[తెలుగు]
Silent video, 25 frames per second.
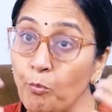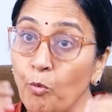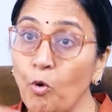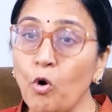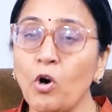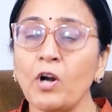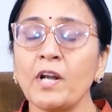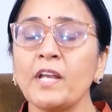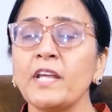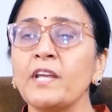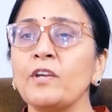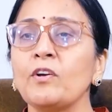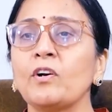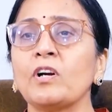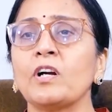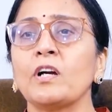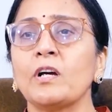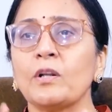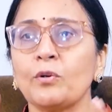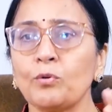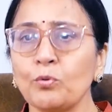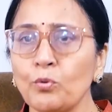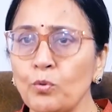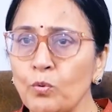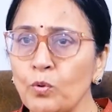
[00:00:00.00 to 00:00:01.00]
బాడీ
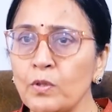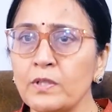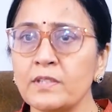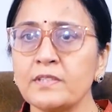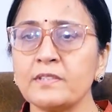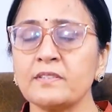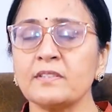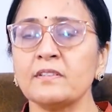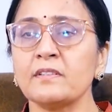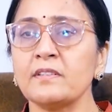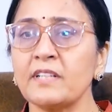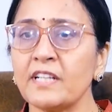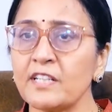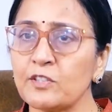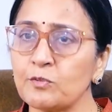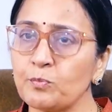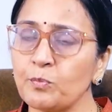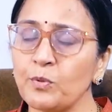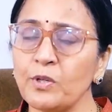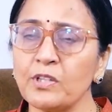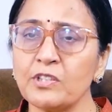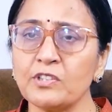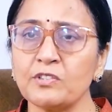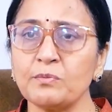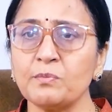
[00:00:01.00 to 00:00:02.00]
యొక్క రోల్స్
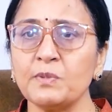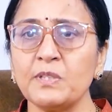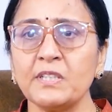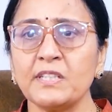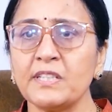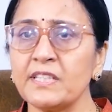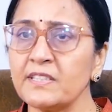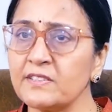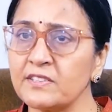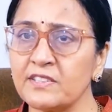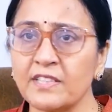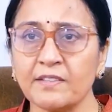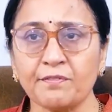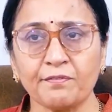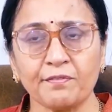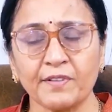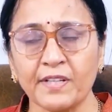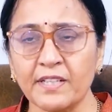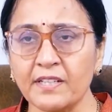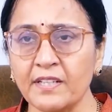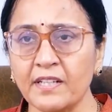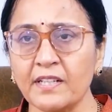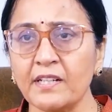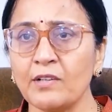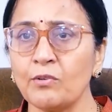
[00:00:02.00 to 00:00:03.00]
రెస్పాన్సిబిలిటీస్
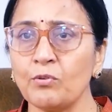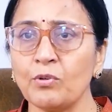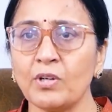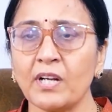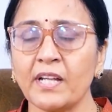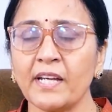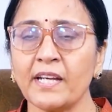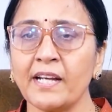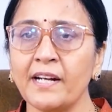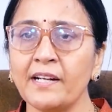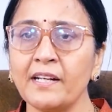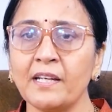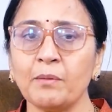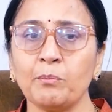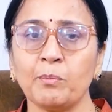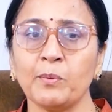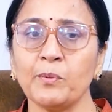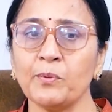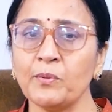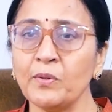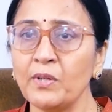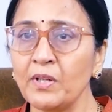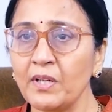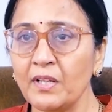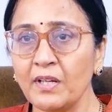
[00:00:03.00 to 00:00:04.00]
డిఫరెంట్గా ఉంటాయి అంటే
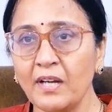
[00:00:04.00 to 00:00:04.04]
ఇప్పుడు